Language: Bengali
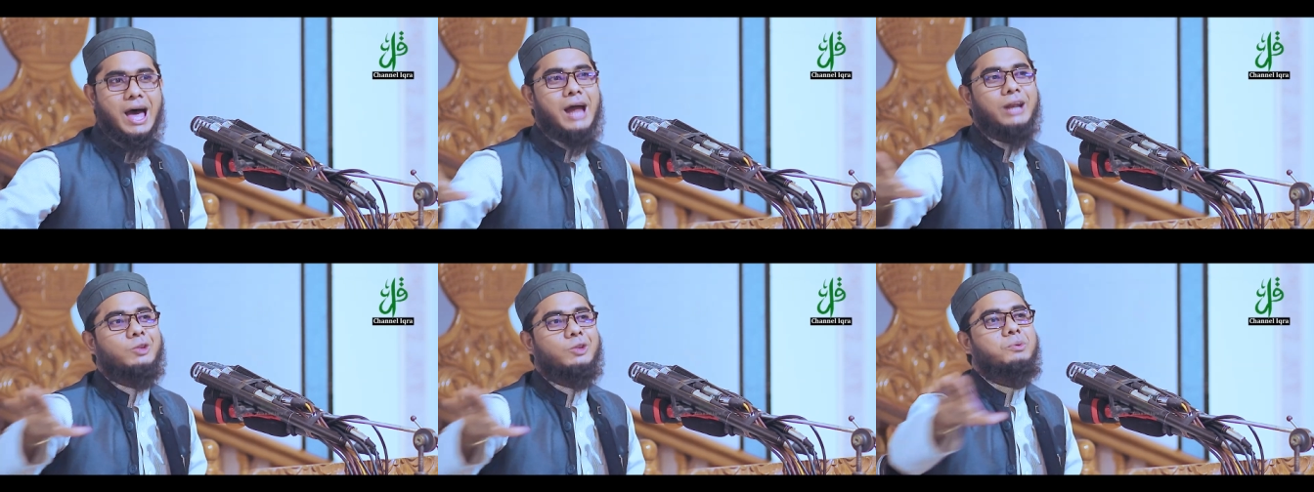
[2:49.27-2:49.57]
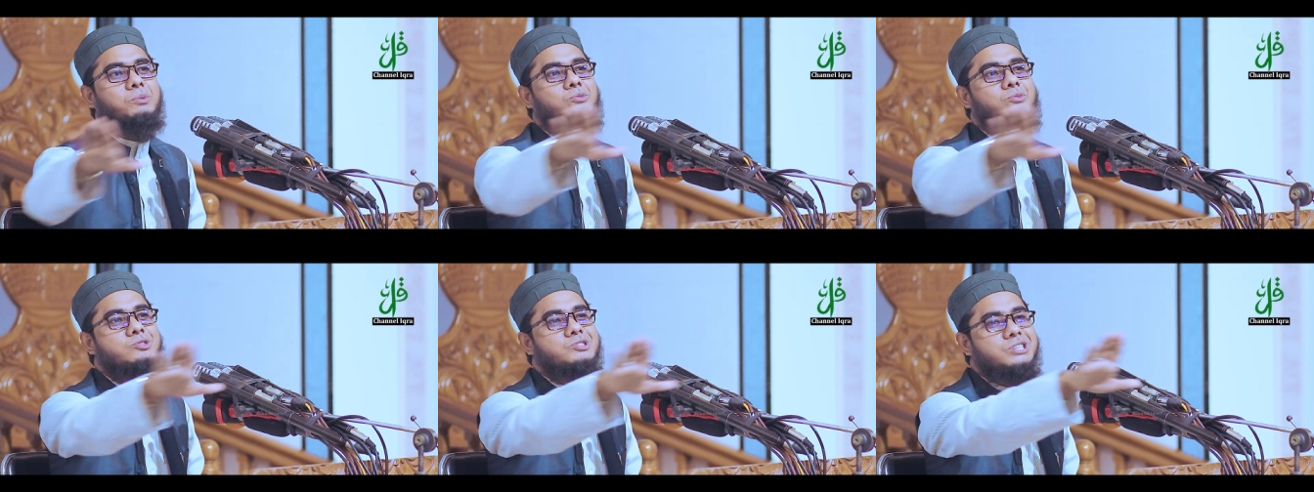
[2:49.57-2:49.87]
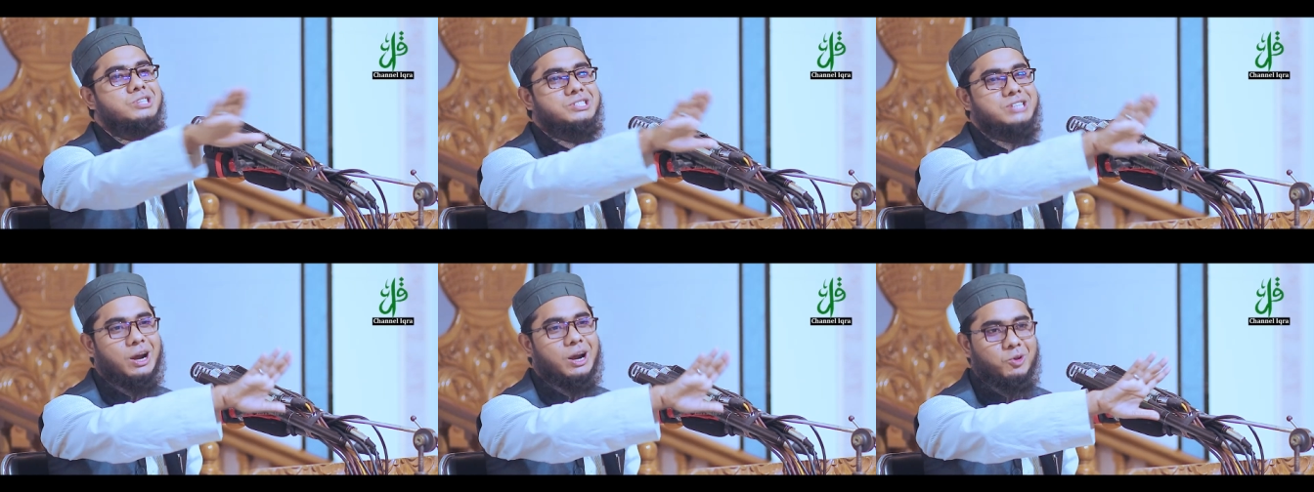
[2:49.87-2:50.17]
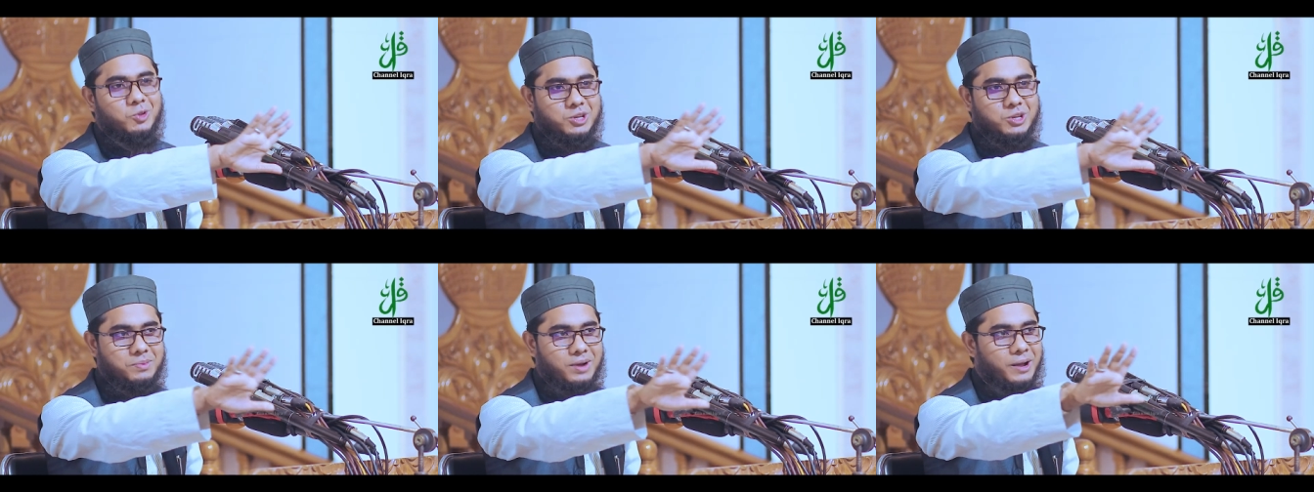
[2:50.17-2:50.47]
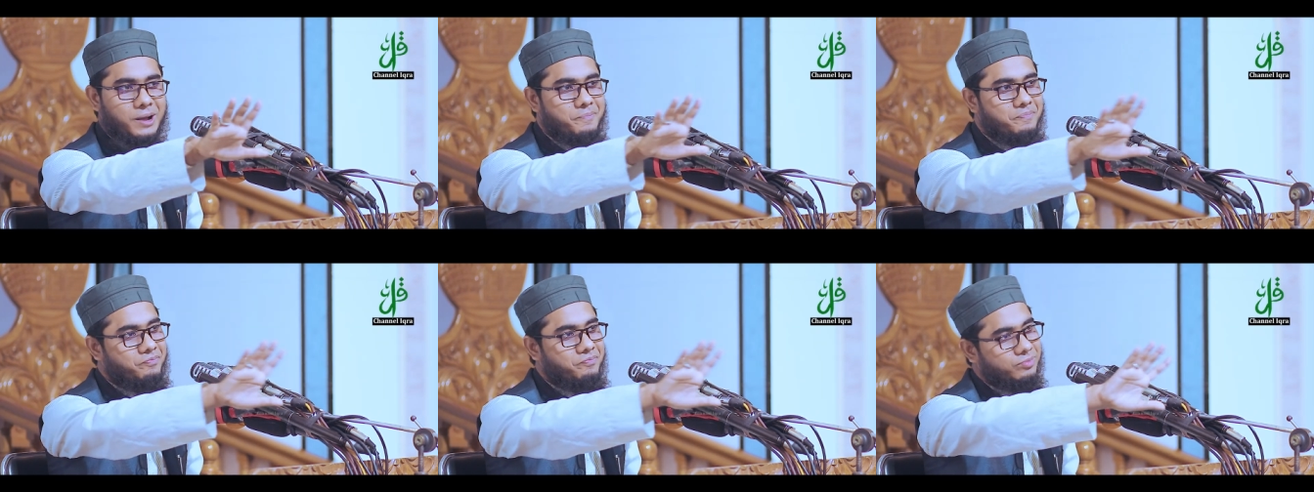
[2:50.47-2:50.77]
আর তুমি মসজিদ ঝাড়ু
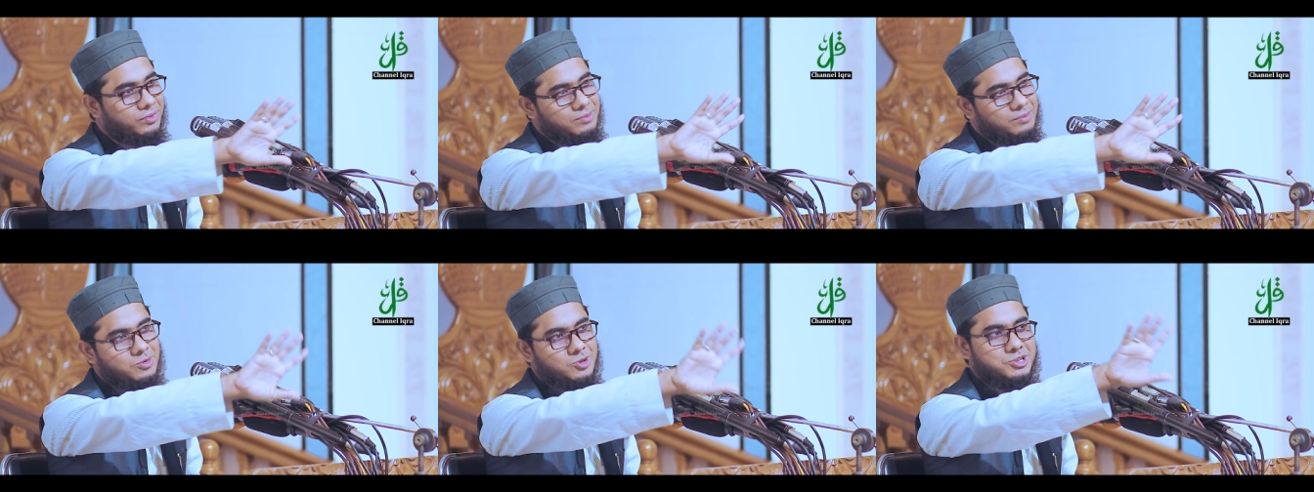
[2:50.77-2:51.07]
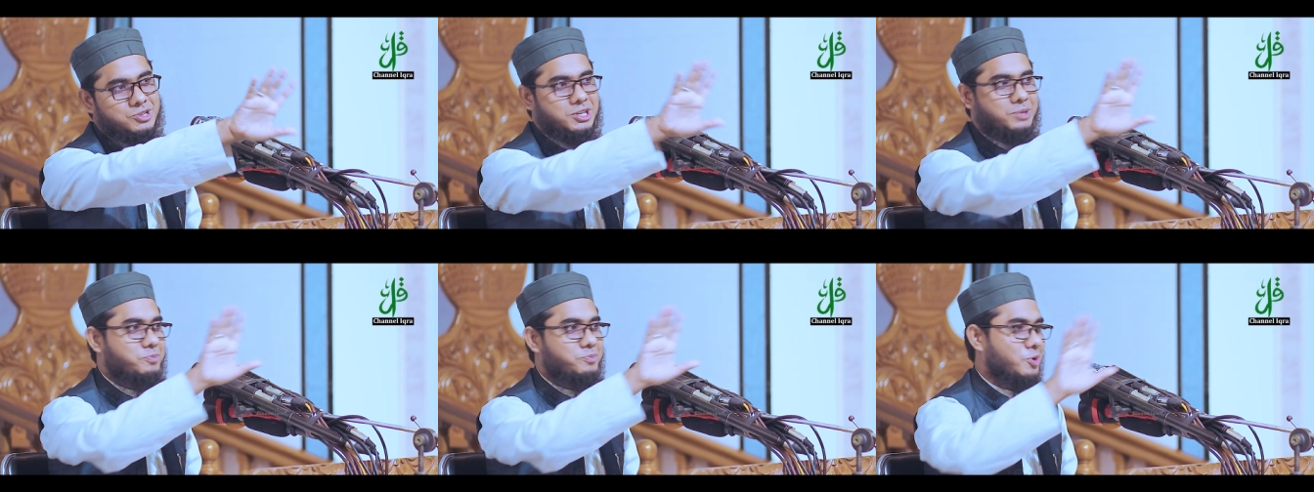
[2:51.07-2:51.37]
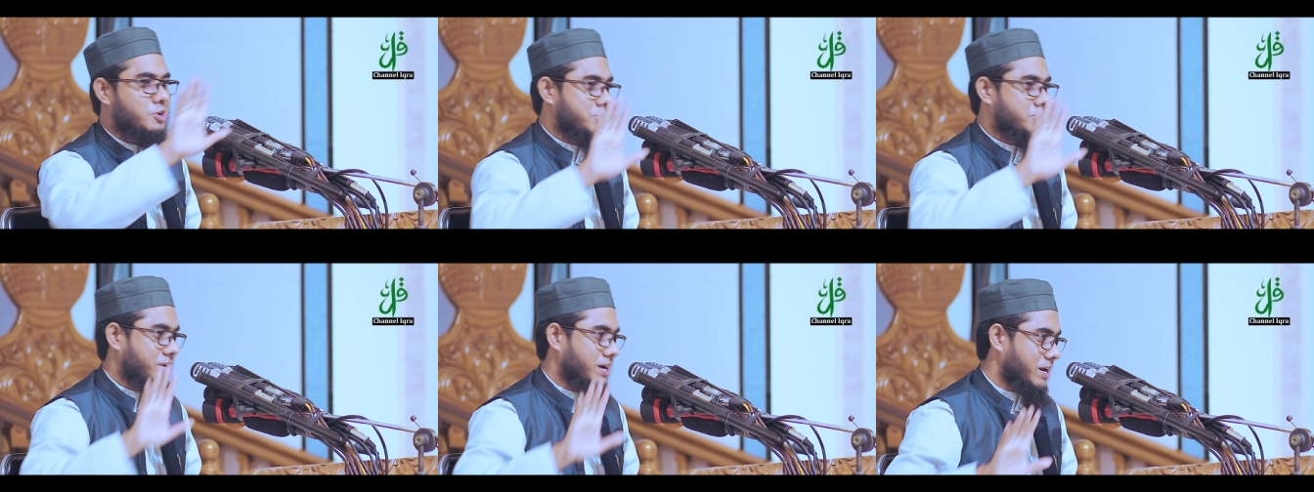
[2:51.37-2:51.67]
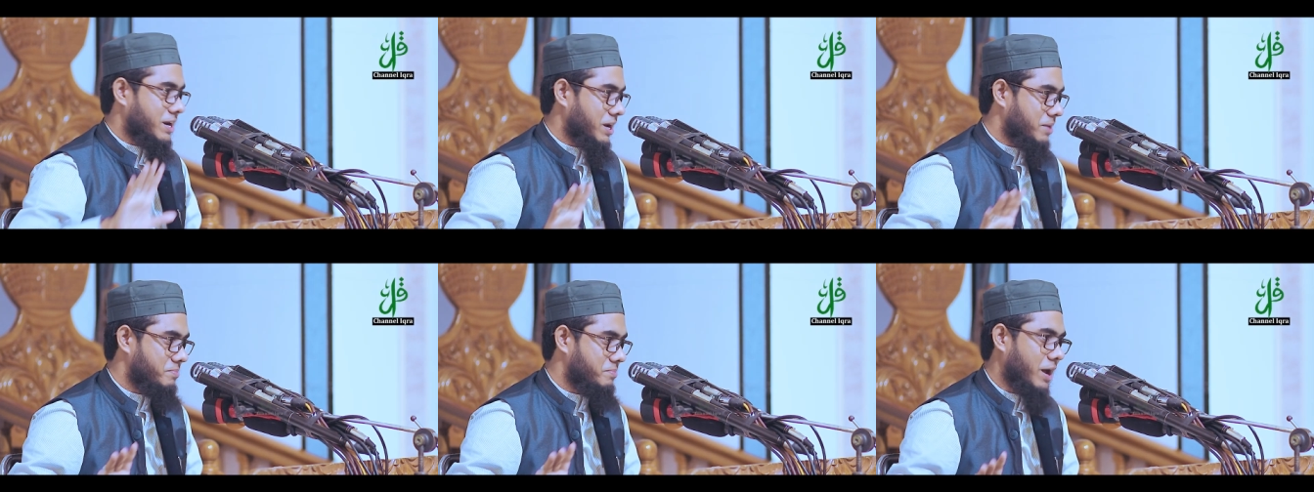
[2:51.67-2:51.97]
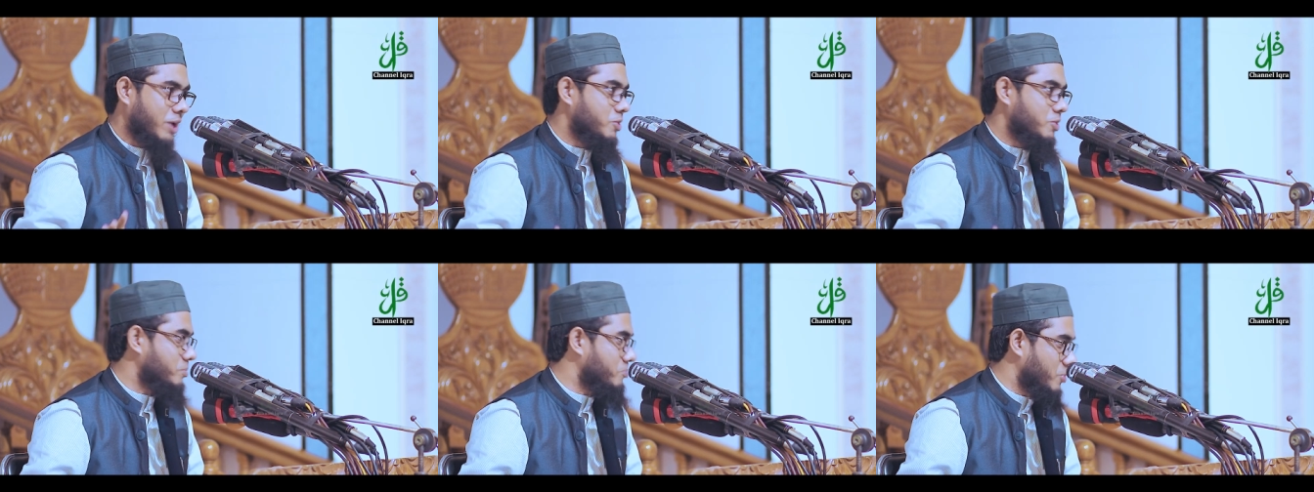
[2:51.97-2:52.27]
দিবা মসজিদ পরিষ্কার রাখবে
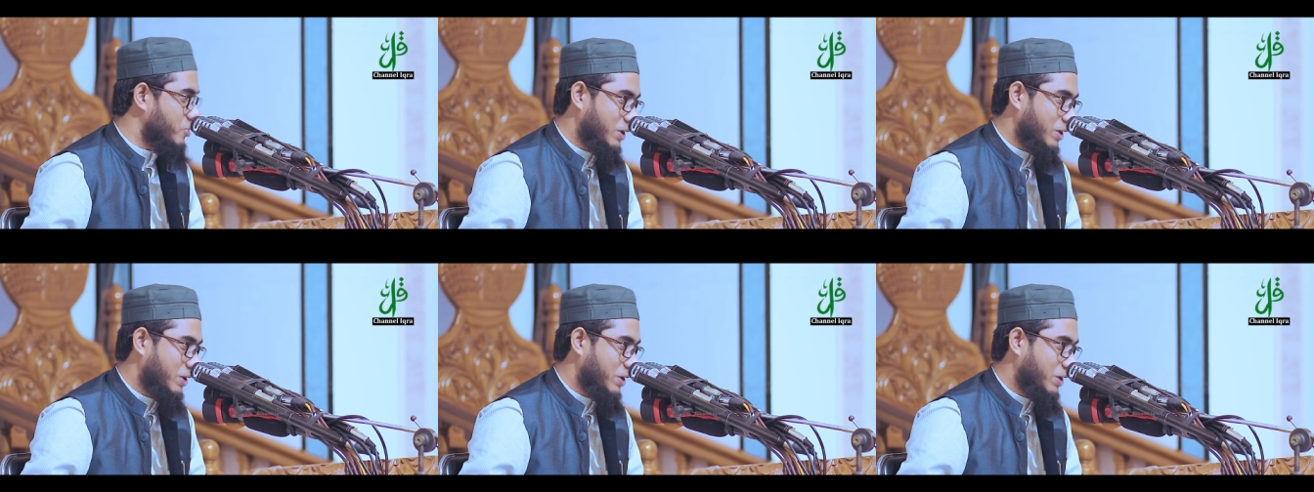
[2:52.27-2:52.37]
একজন